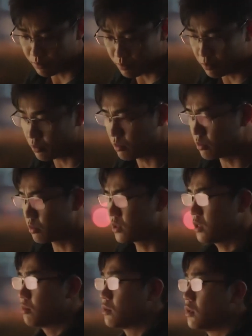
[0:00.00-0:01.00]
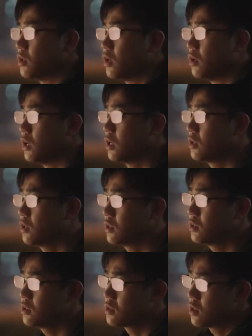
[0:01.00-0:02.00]
不不不，这不能要。啊！
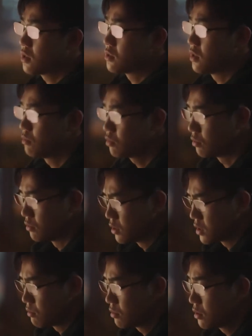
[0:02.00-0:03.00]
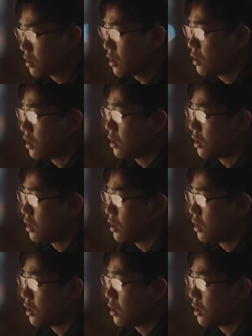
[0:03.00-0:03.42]
阿姨攒点钱不容易，咱不能要。